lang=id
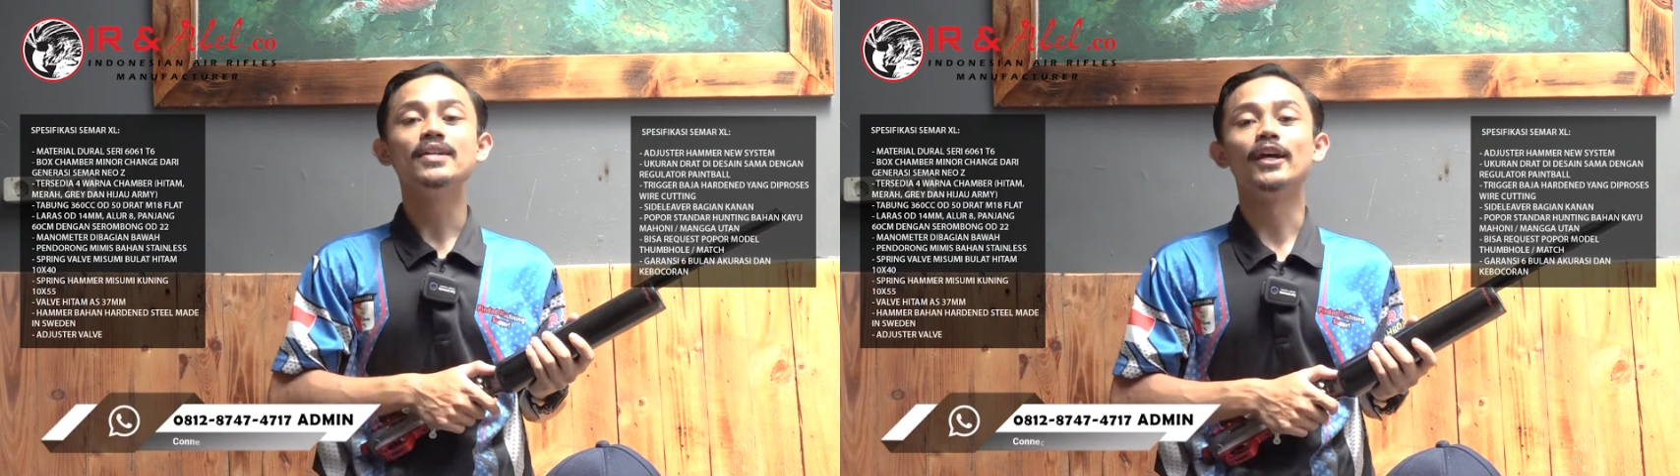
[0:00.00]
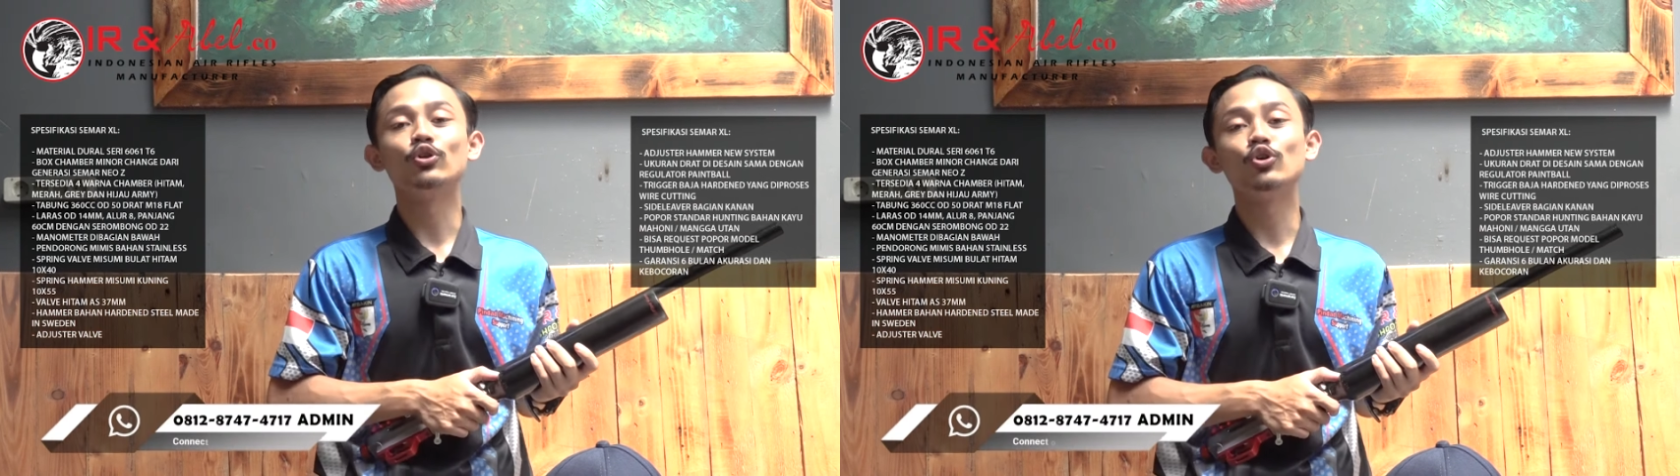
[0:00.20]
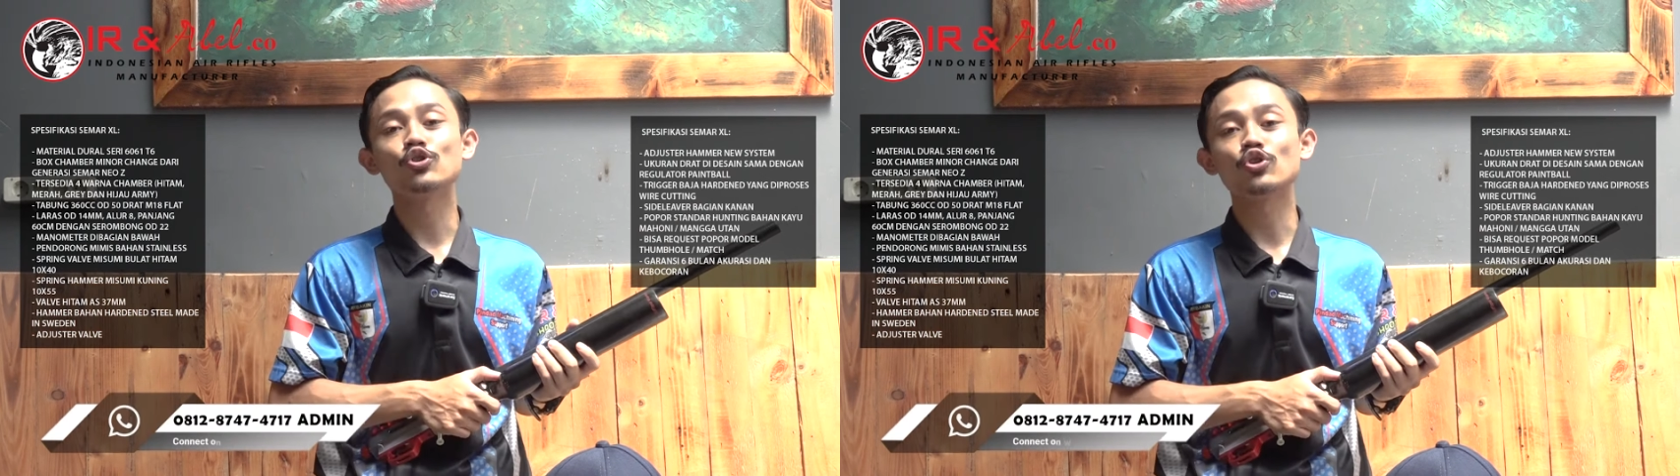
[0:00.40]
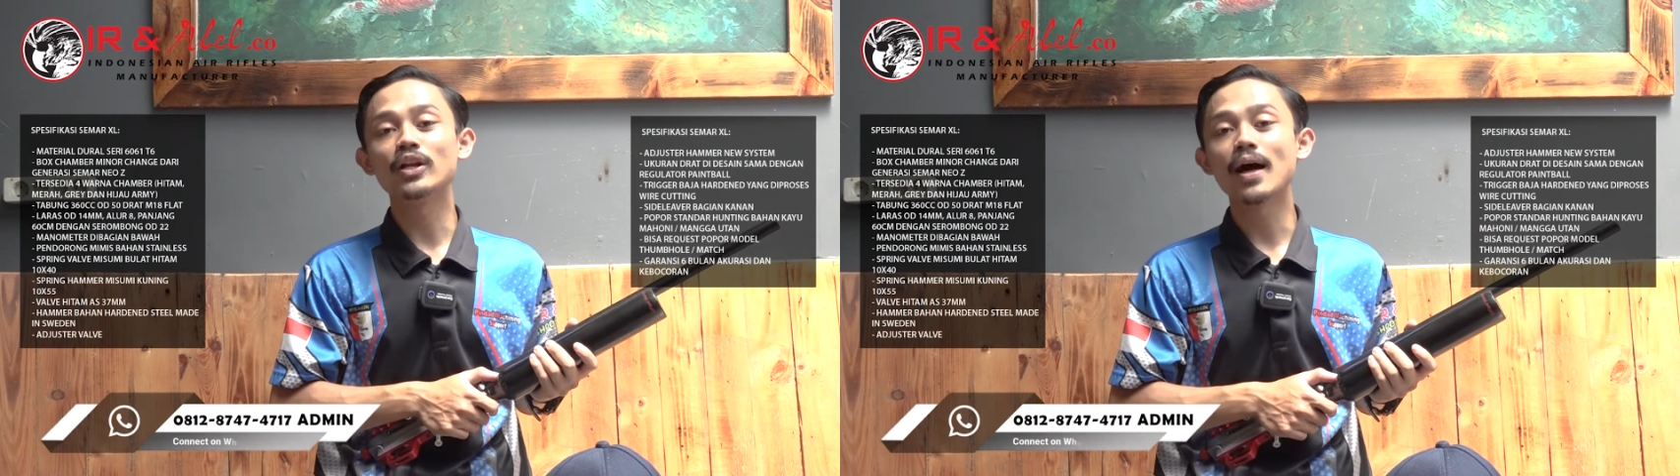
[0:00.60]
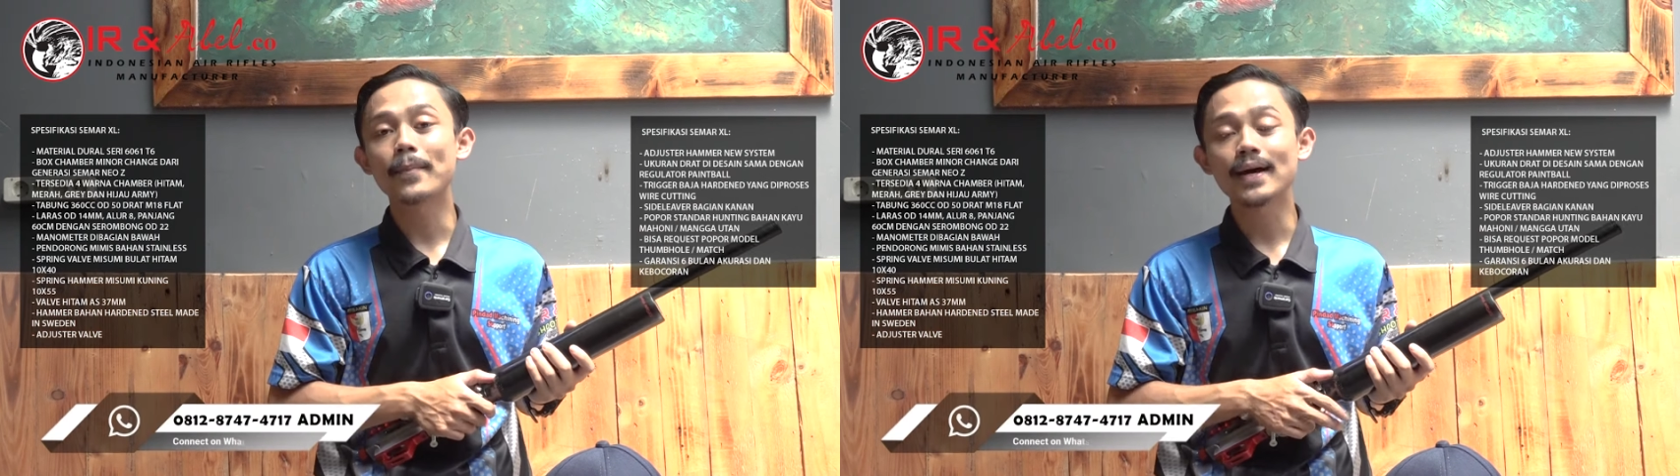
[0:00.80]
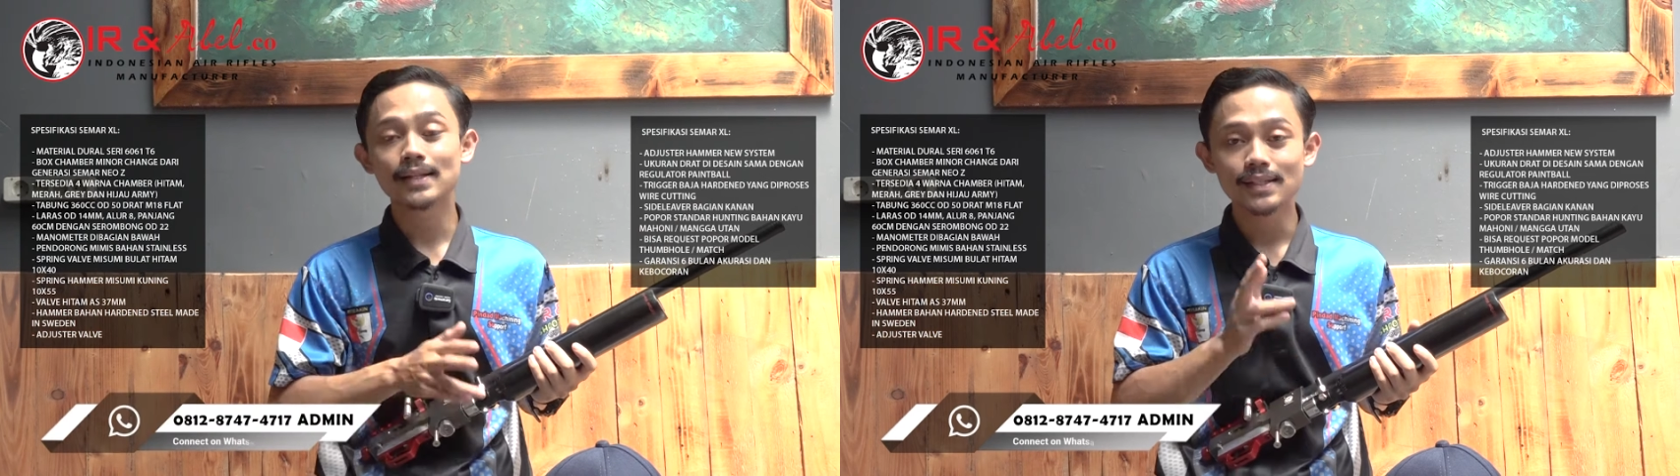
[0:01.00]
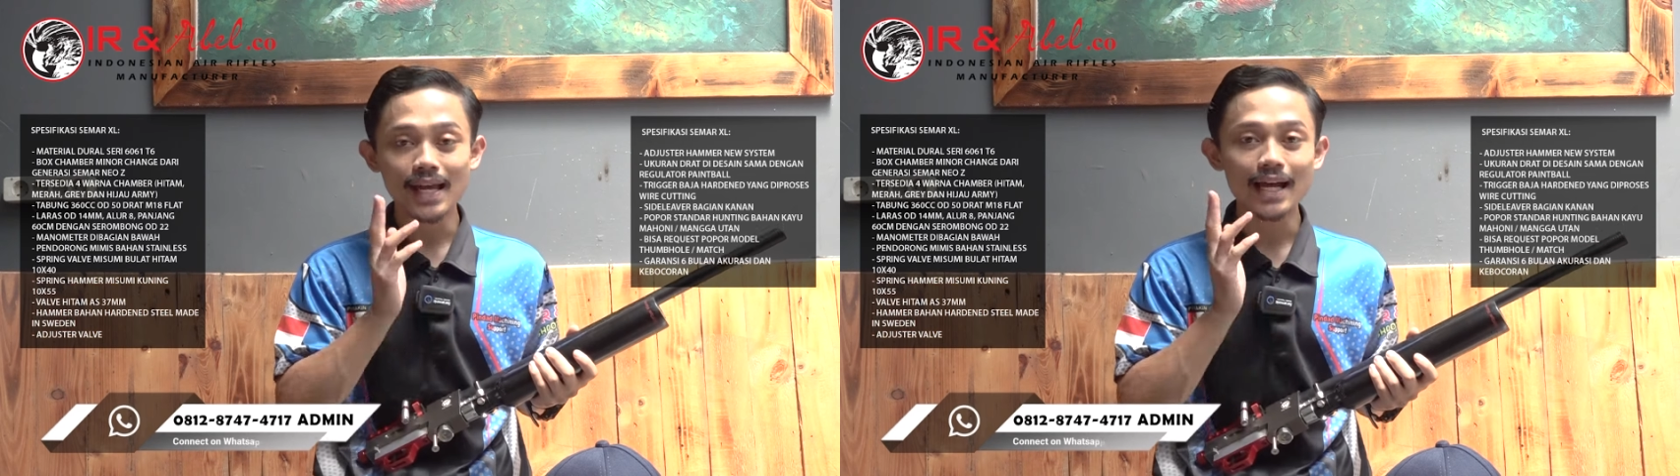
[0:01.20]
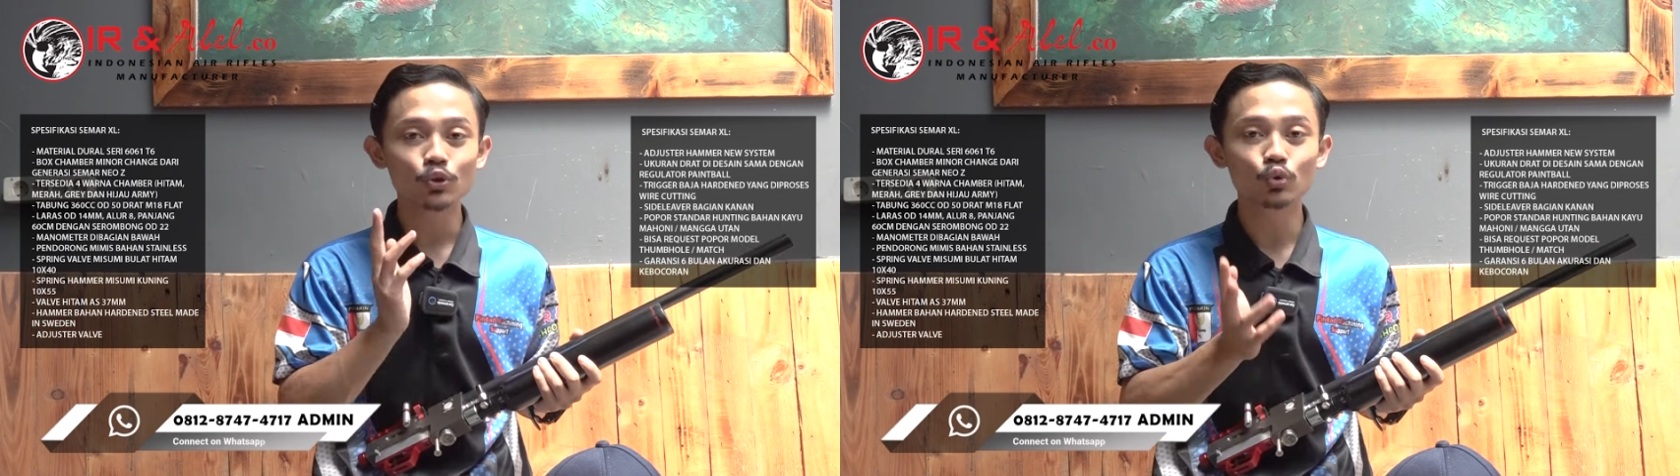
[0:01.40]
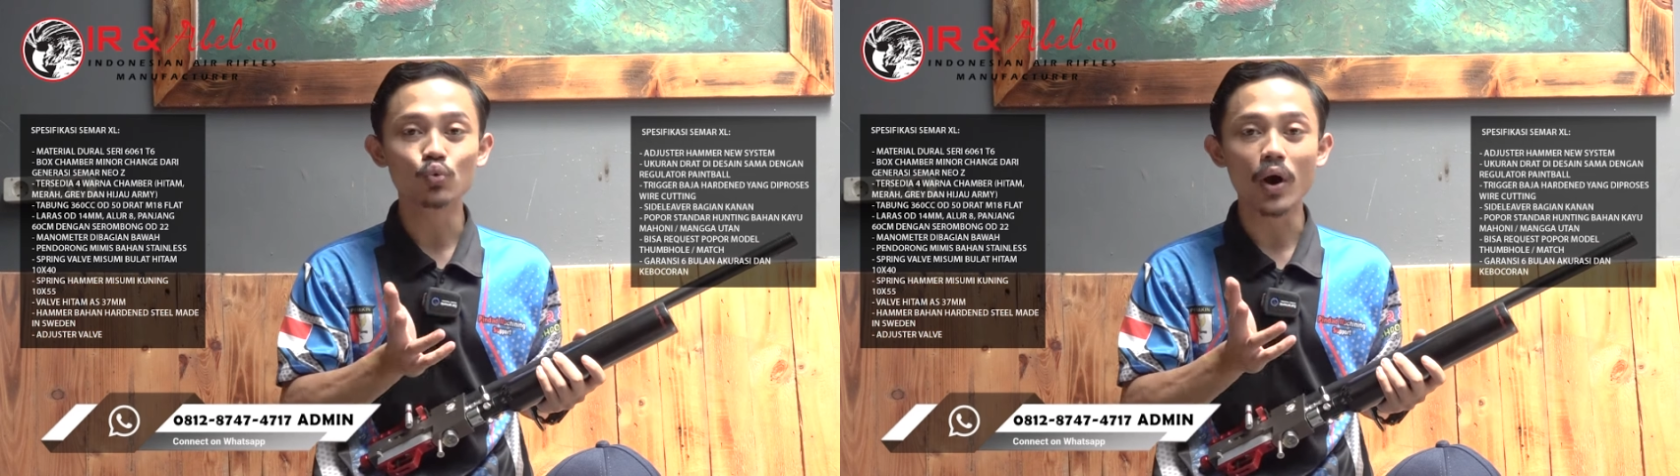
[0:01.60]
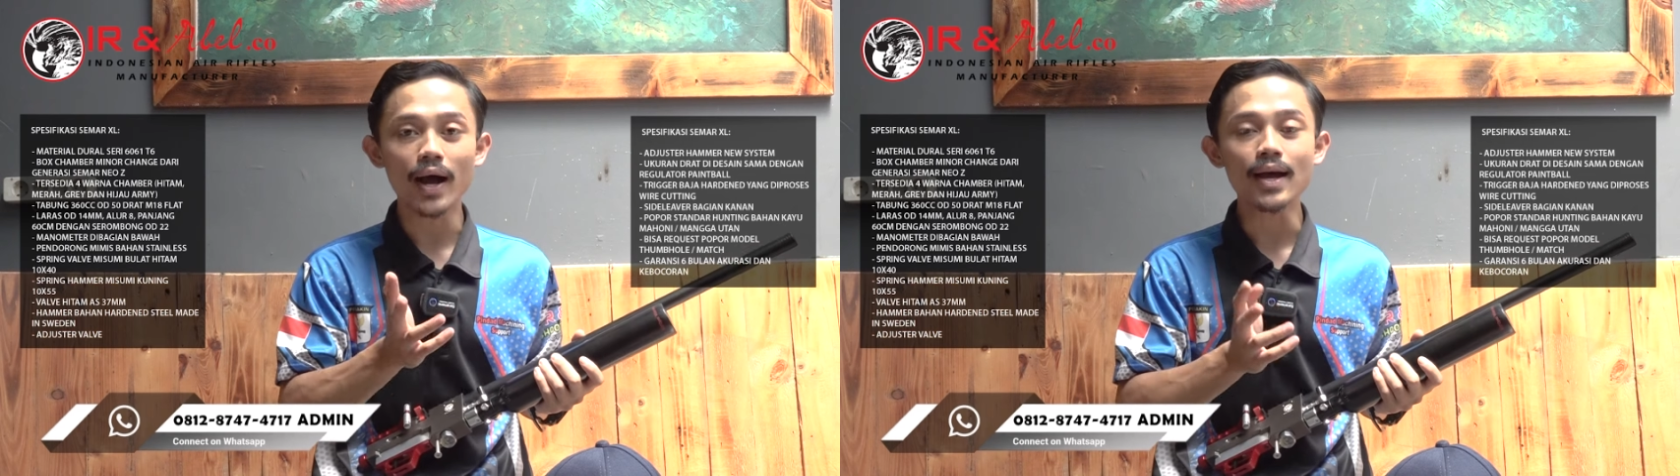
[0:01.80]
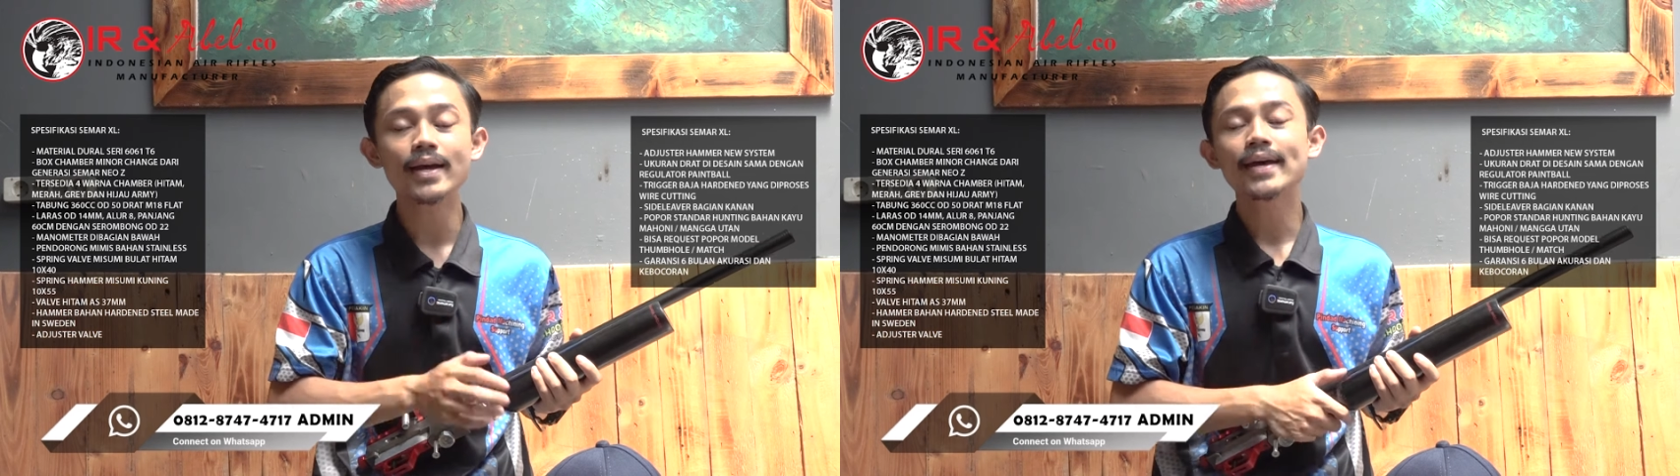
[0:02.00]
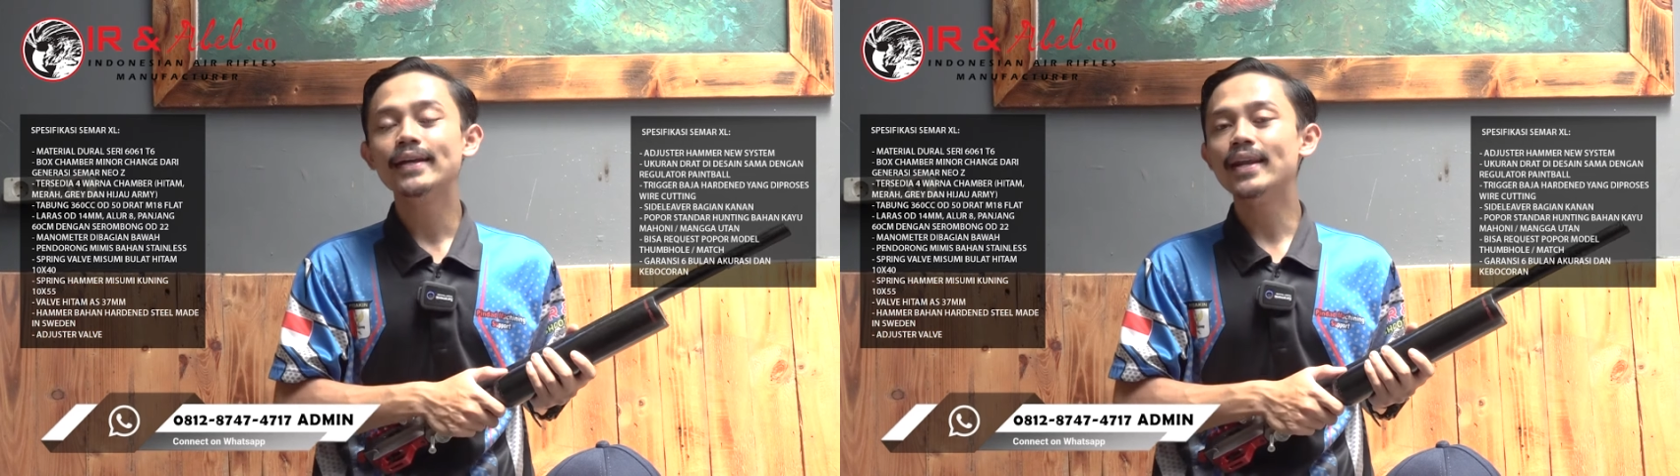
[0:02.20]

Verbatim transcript: yaitu di 0812